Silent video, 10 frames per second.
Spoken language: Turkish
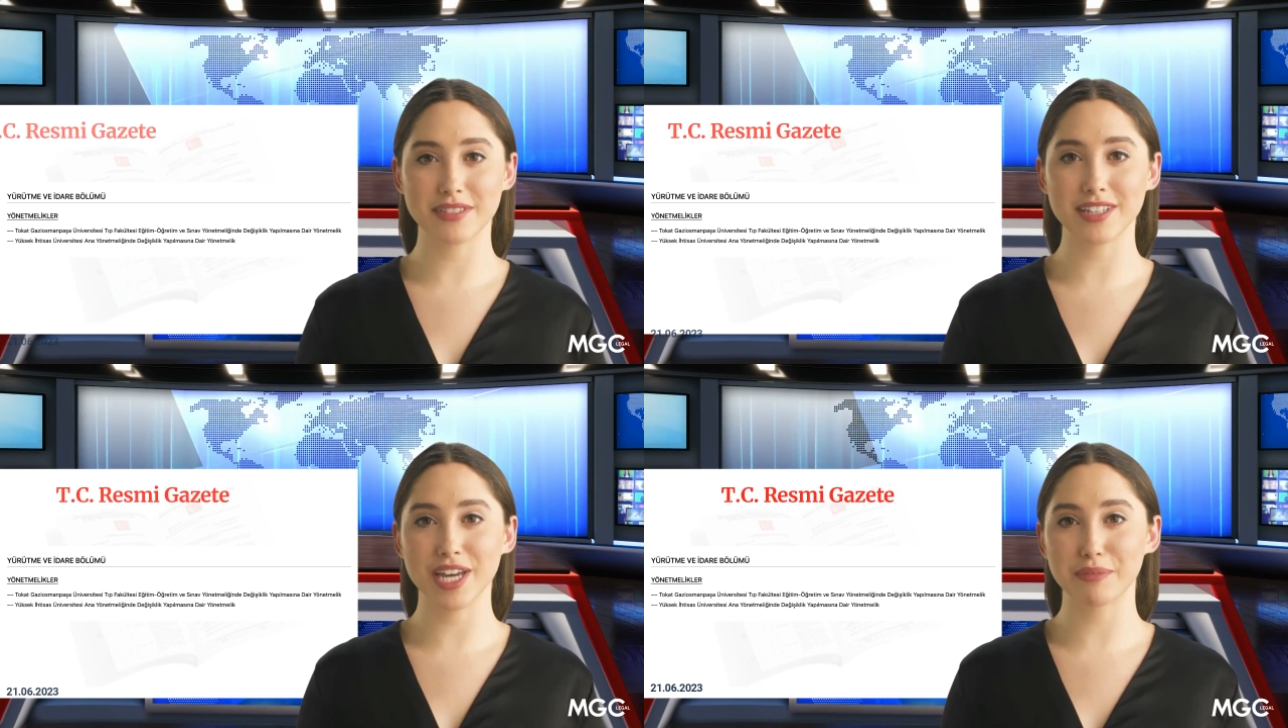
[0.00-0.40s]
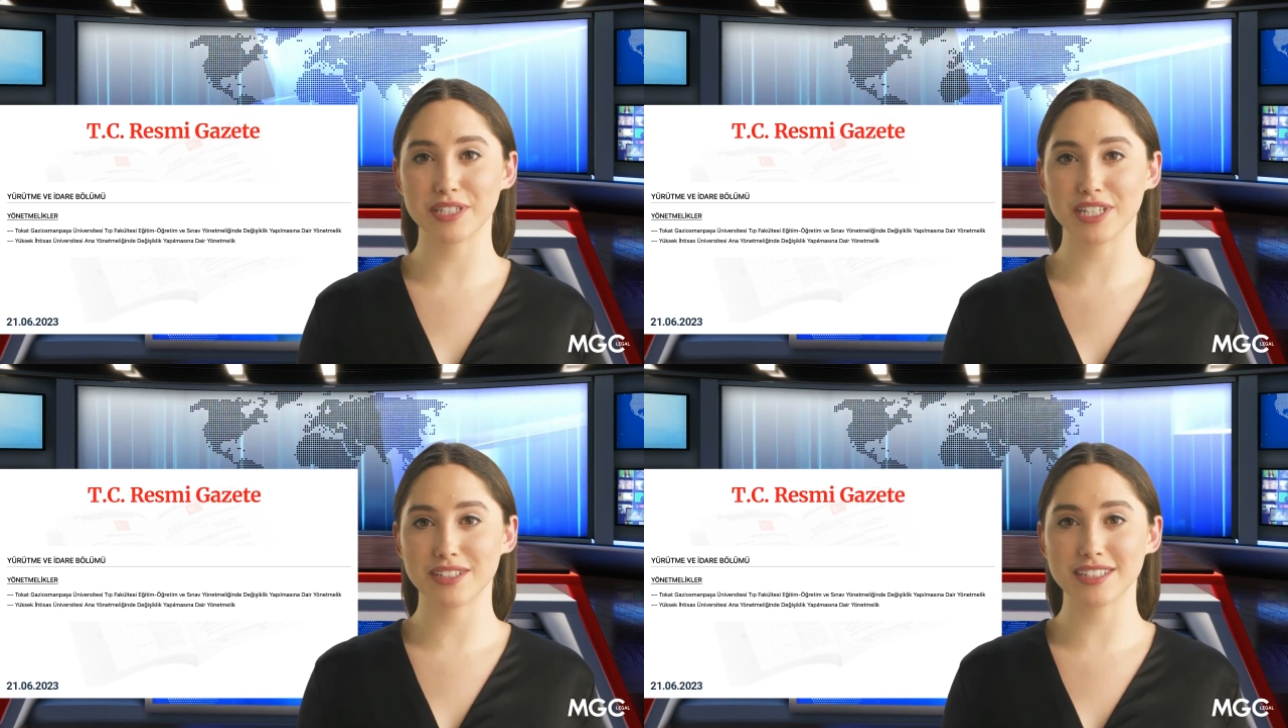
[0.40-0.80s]

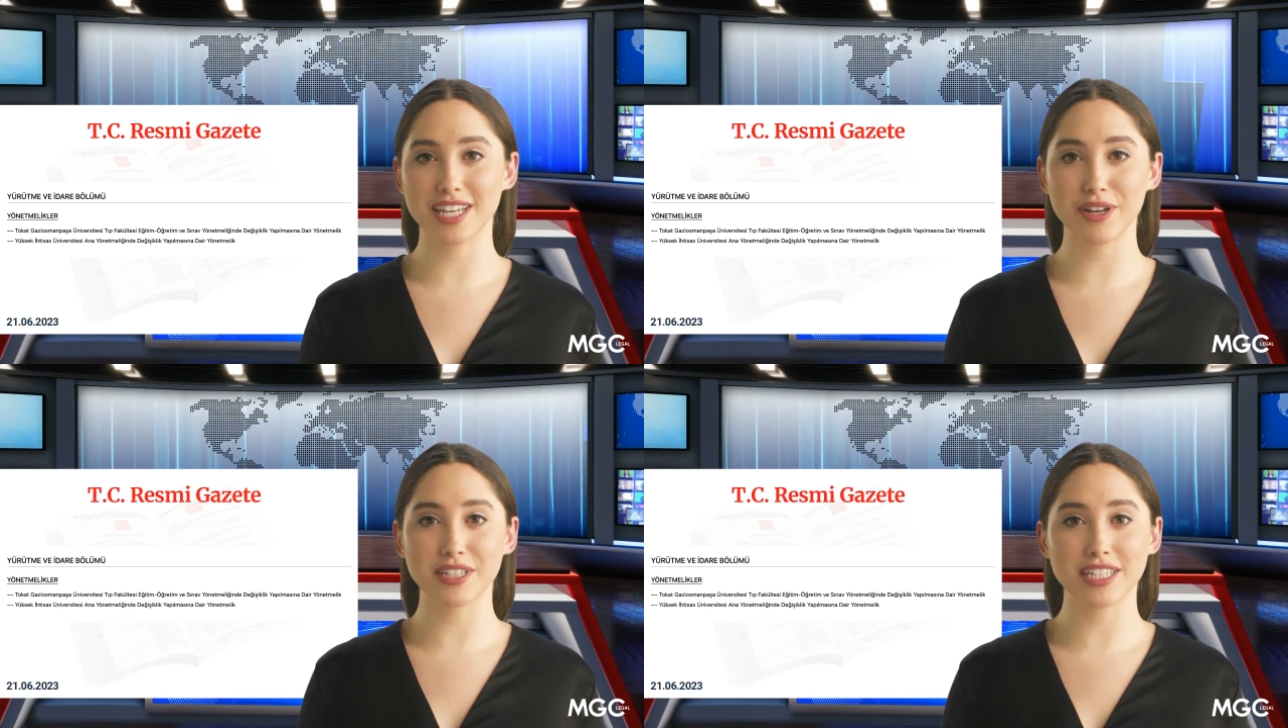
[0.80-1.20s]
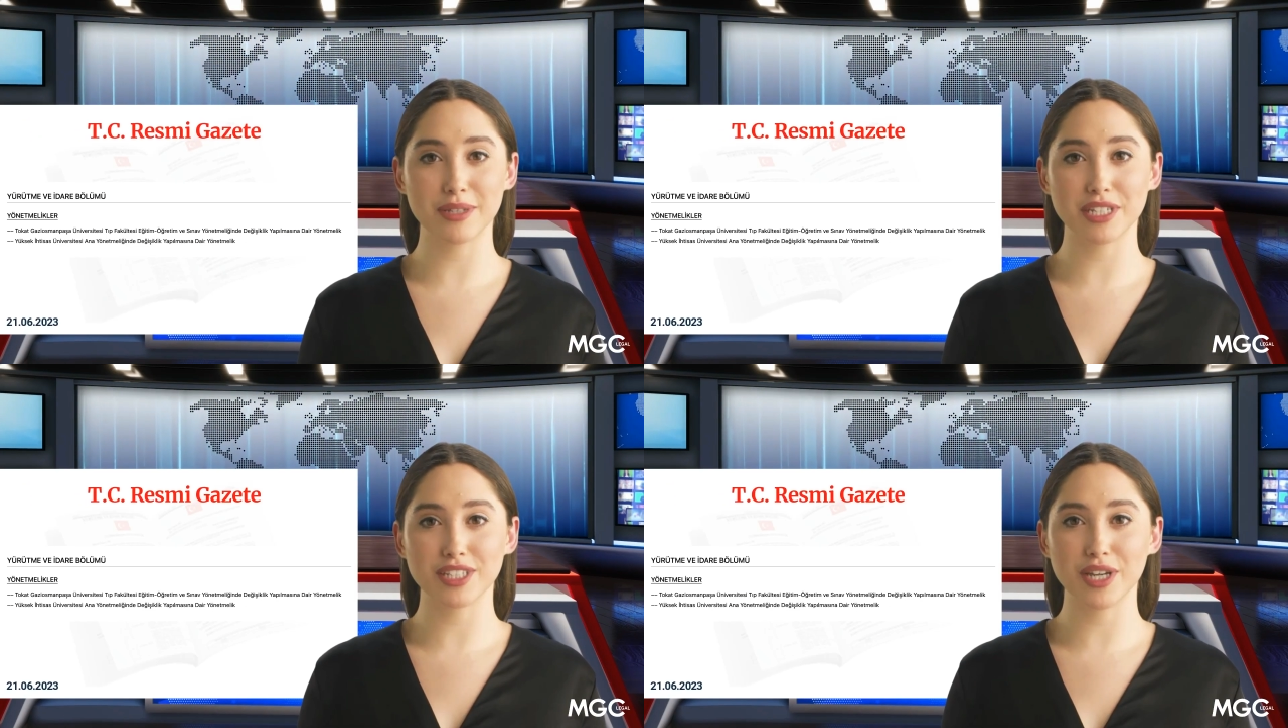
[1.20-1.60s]
21 Haziran
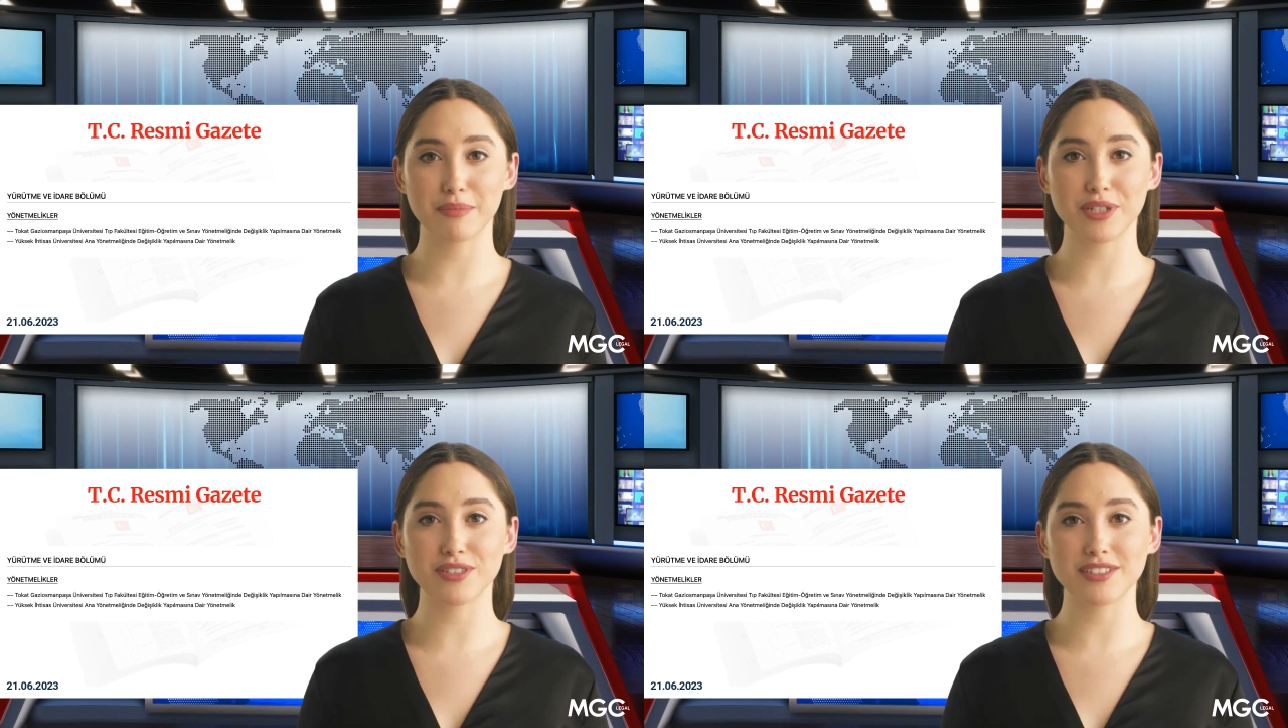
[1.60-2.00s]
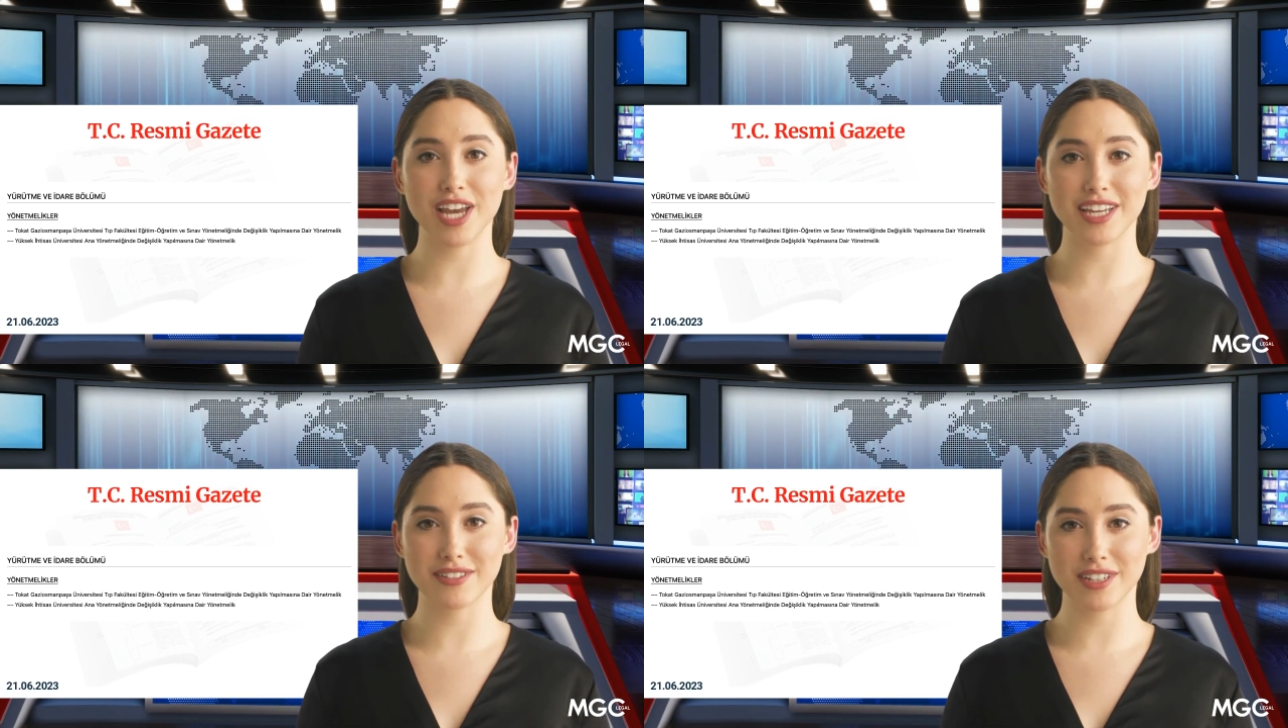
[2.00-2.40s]
2023
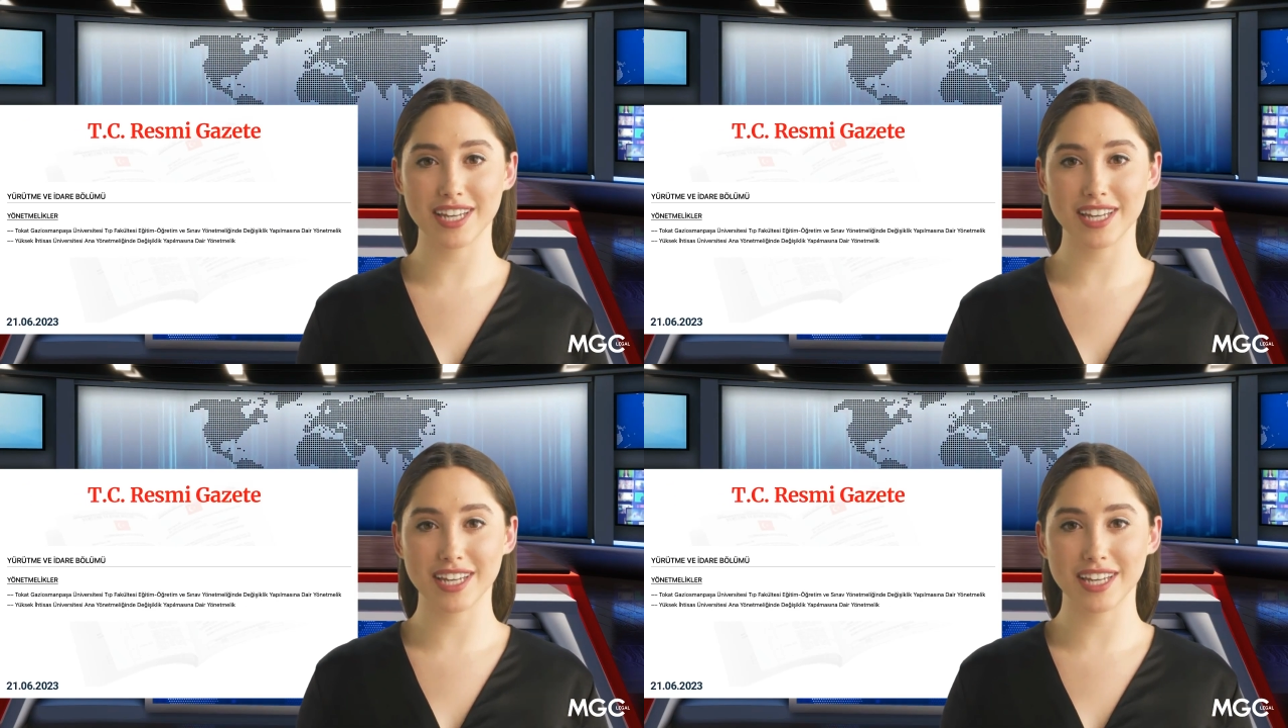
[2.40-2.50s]
tarihli